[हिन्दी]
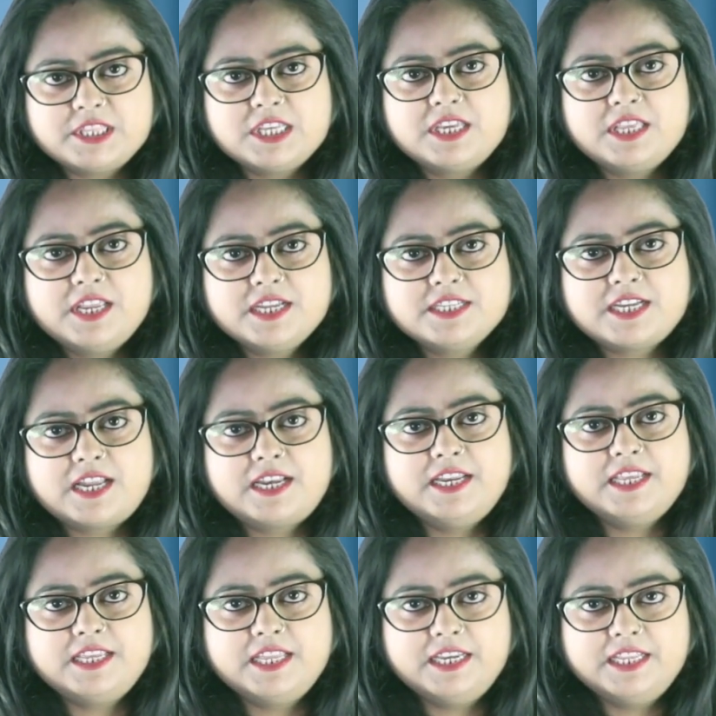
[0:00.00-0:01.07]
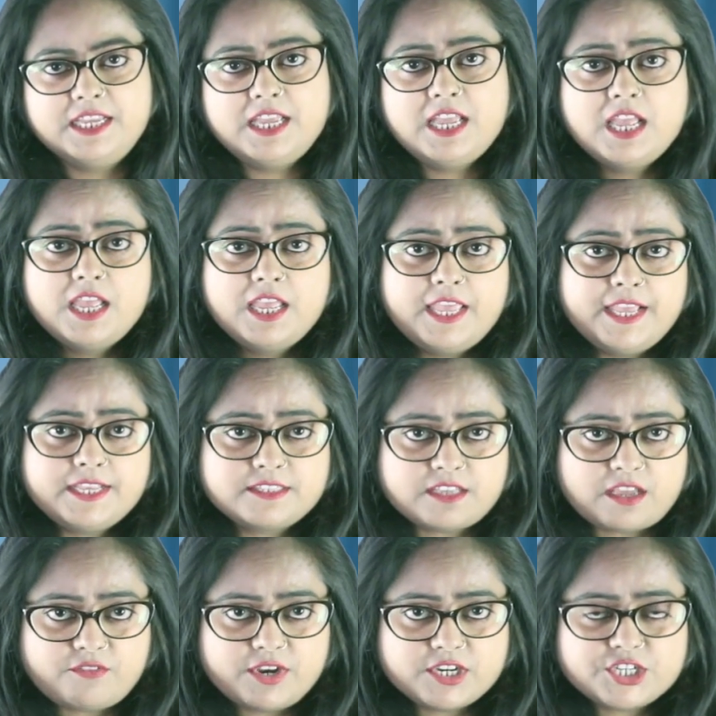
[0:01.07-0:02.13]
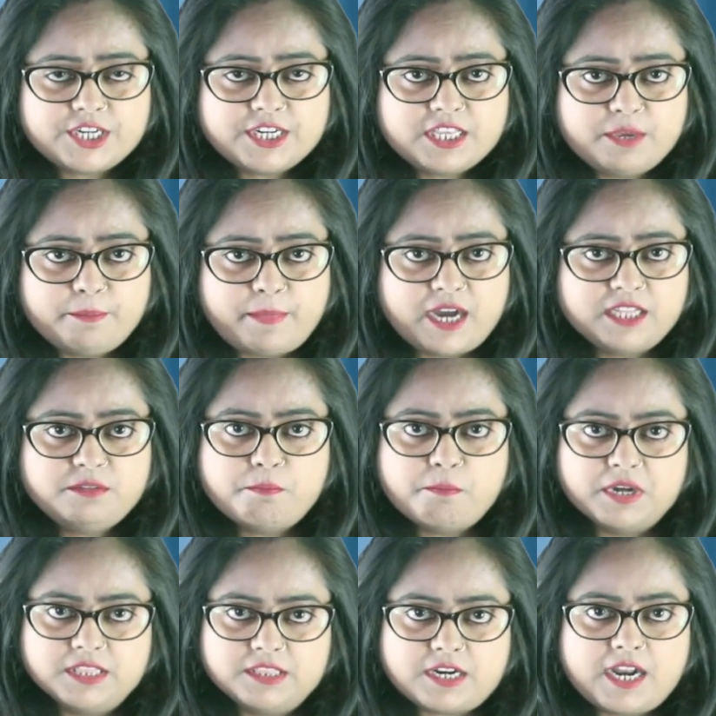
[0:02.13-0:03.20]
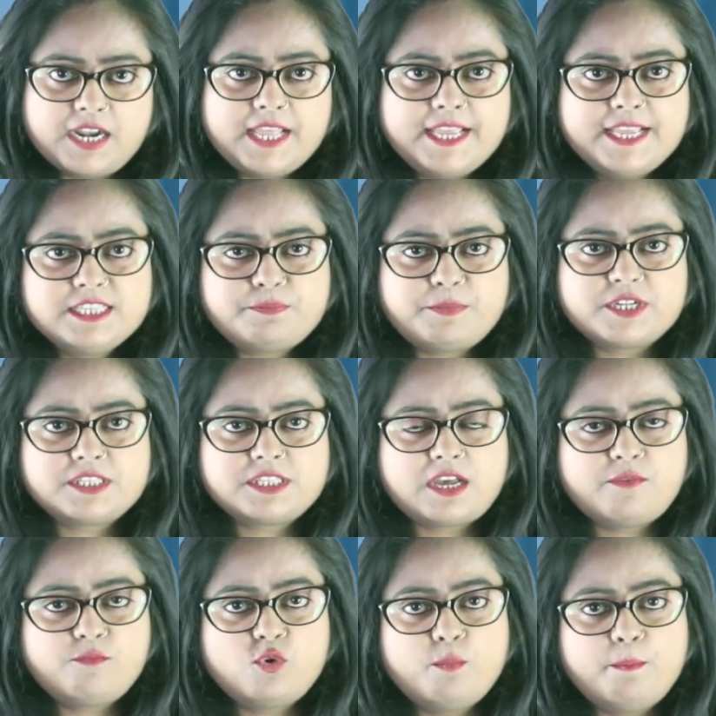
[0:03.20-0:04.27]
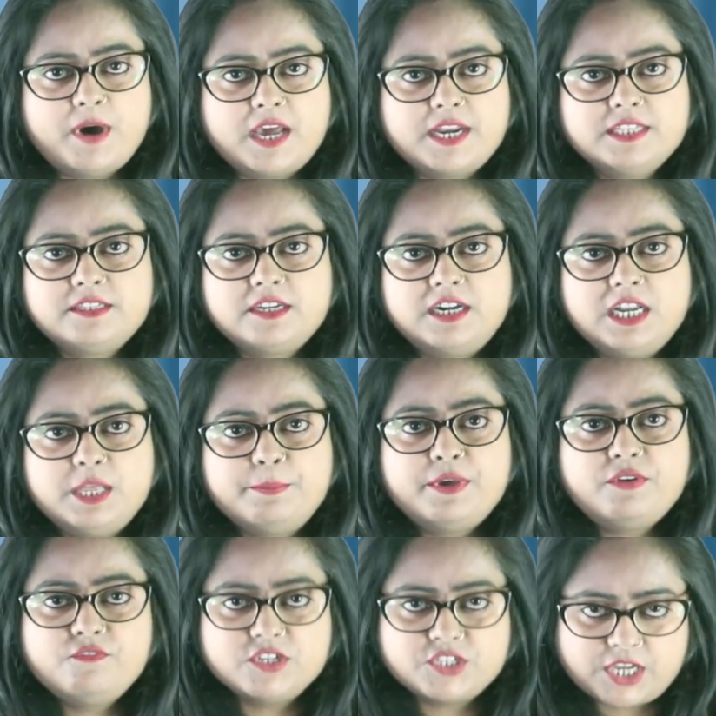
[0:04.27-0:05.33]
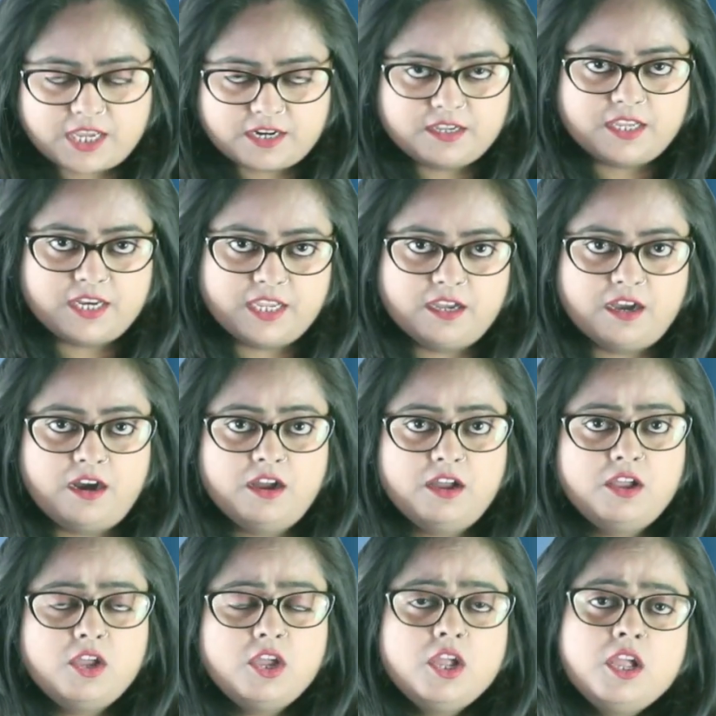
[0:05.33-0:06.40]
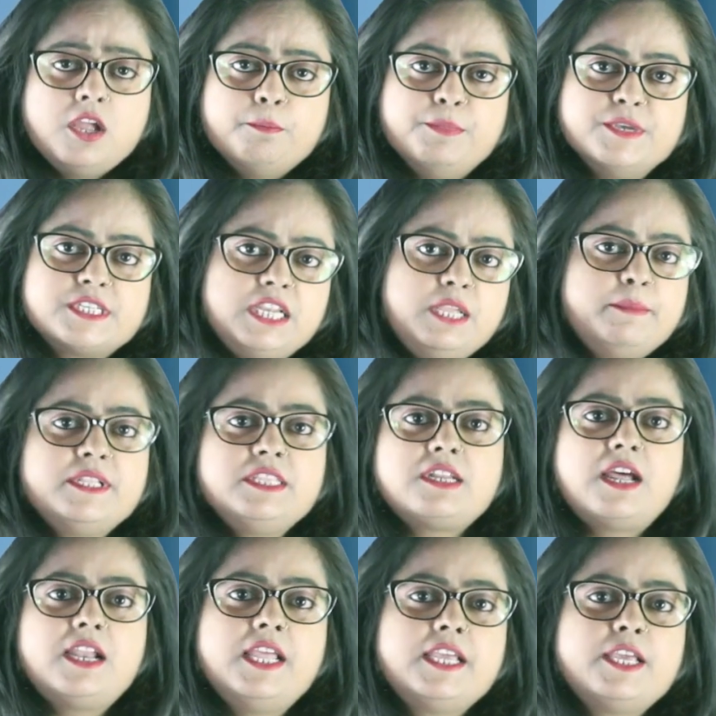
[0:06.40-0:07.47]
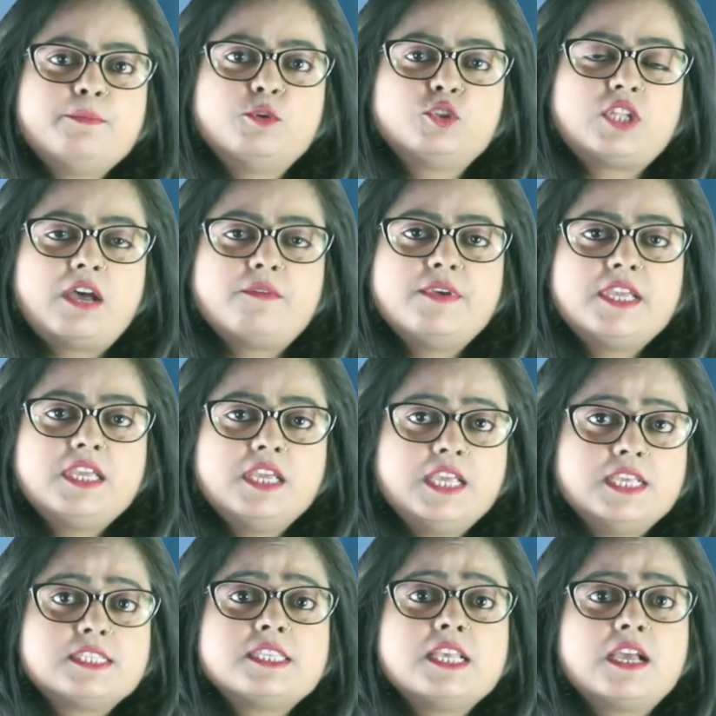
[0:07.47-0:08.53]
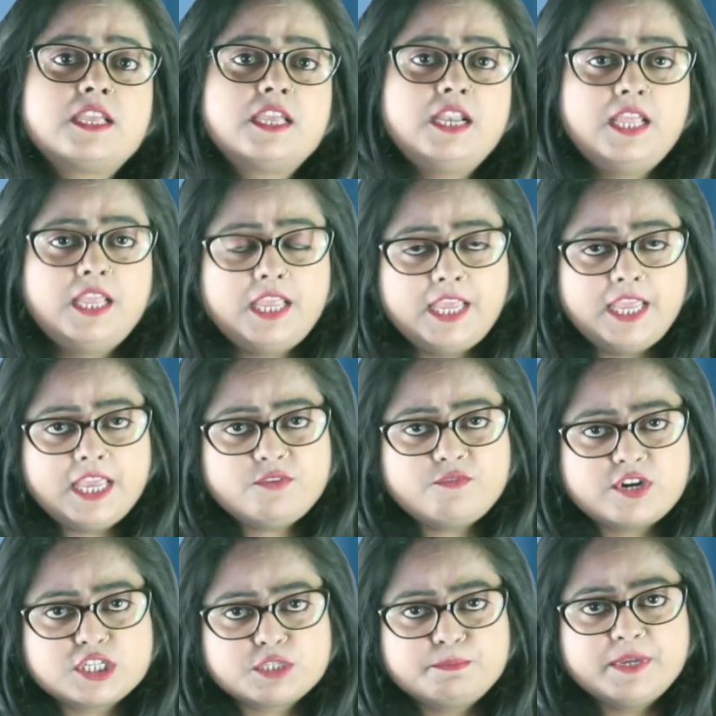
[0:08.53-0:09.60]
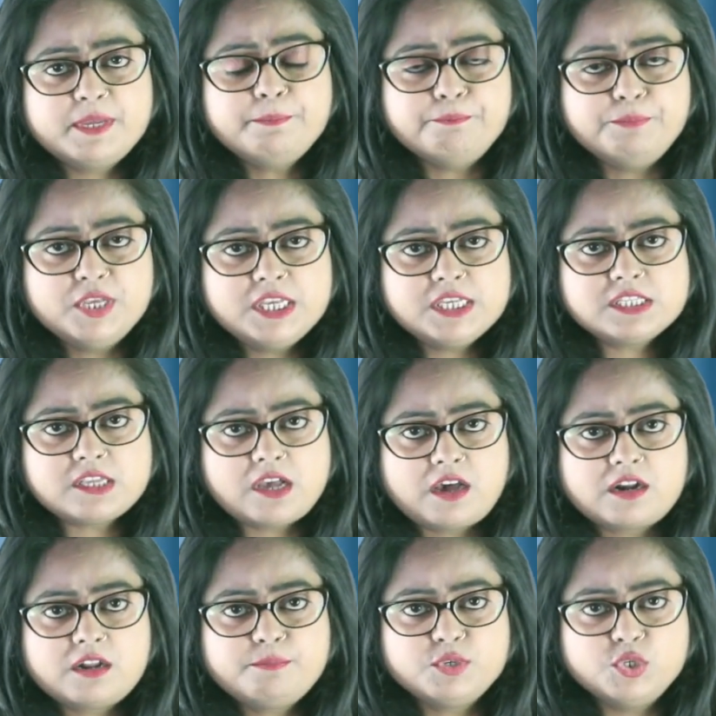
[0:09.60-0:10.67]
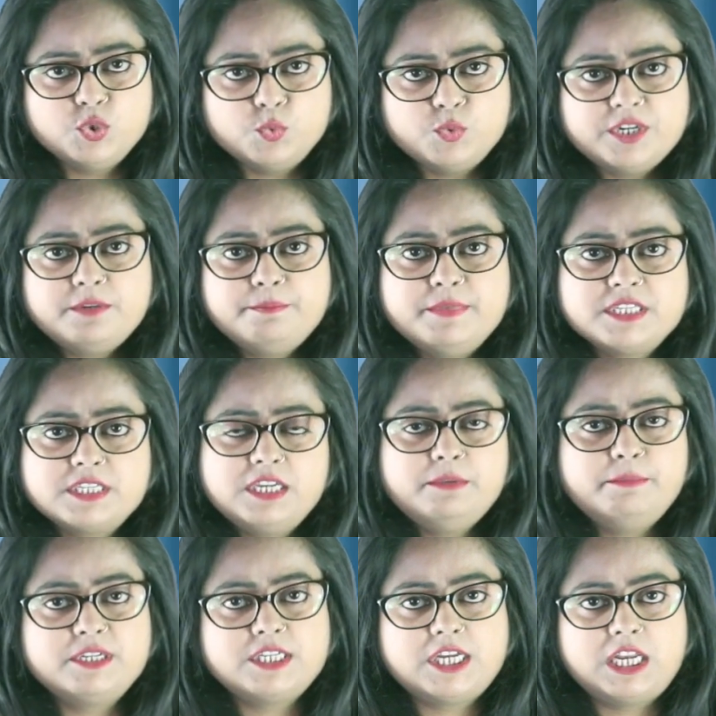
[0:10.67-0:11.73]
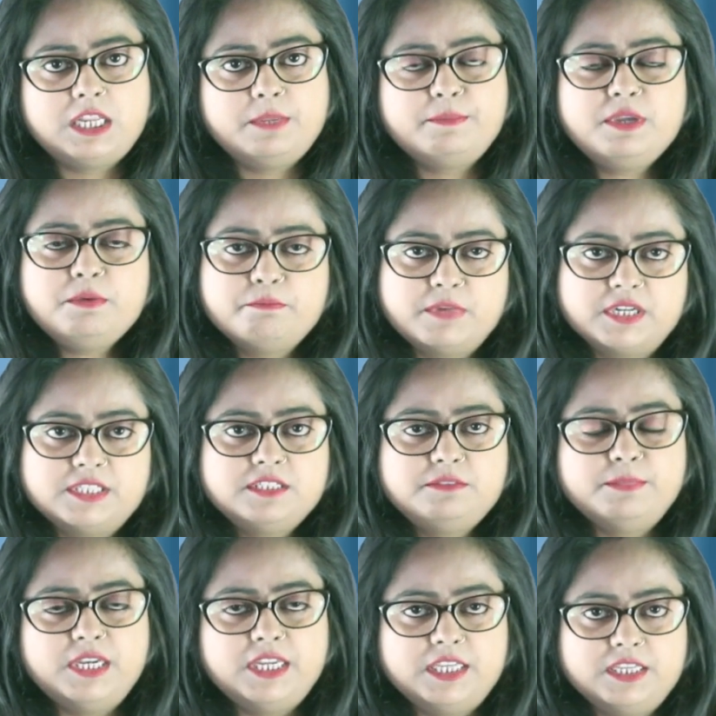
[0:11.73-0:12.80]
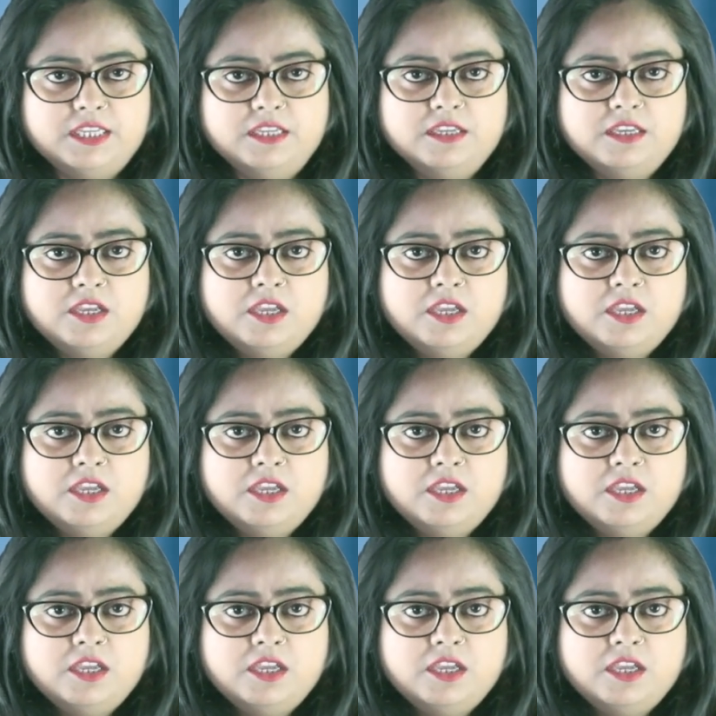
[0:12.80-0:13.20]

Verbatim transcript: प्रतिक्रिया जानने के लिए एक सर्वेक्षण के बाद मंत्रालय इस प्रस्ताव को पारित करने पर विचार करेगा बिजली मंत्रालय के मुताबिक इससे अकेले एक वर्ष में 20 अरब यूनिट बिजली बचाने में मदद मिलेगी